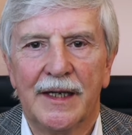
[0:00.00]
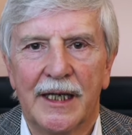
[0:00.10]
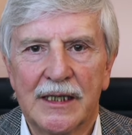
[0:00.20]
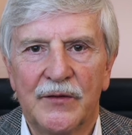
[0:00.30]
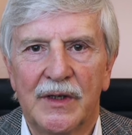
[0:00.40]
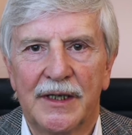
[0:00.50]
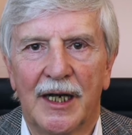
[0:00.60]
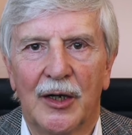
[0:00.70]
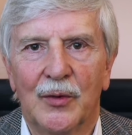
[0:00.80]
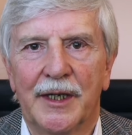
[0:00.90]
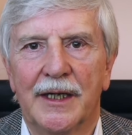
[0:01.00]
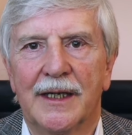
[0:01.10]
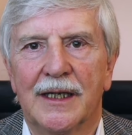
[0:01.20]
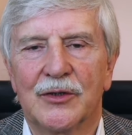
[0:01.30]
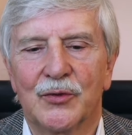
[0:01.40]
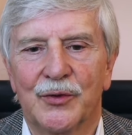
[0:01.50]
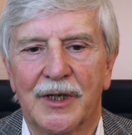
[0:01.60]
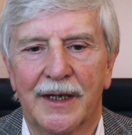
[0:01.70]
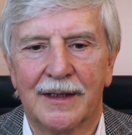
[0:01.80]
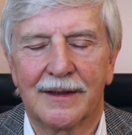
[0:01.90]
Das wird auch deine
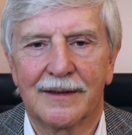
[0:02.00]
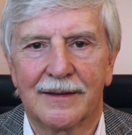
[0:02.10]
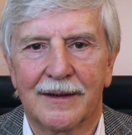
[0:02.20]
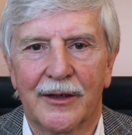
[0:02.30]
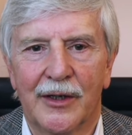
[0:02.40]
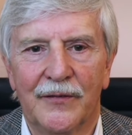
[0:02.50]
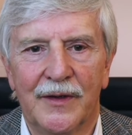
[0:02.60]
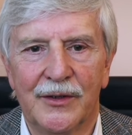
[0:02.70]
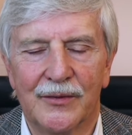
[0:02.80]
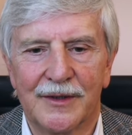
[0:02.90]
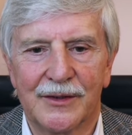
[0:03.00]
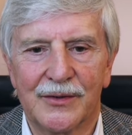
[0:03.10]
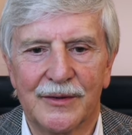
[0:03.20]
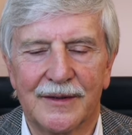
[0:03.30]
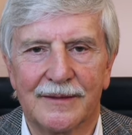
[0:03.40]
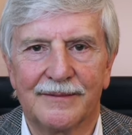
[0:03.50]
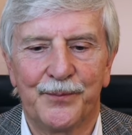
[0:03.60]
Gesundheit kräftig unterstützen.